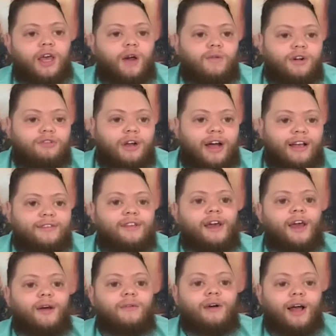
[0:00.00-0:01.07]
que é o anjo
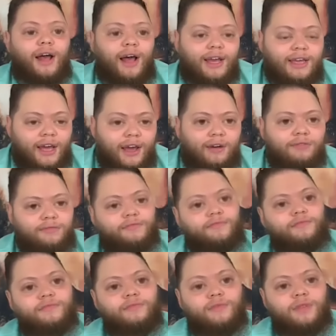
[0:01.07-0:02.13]
Raziel, Raiel
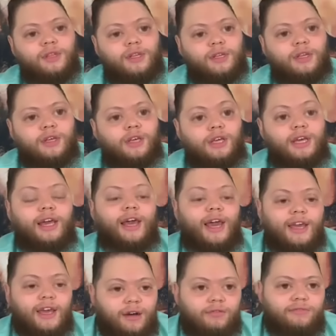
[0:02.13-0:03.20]
e
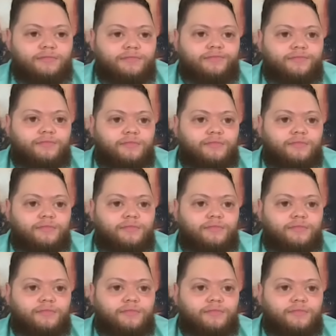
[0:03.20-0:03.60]
Reiel.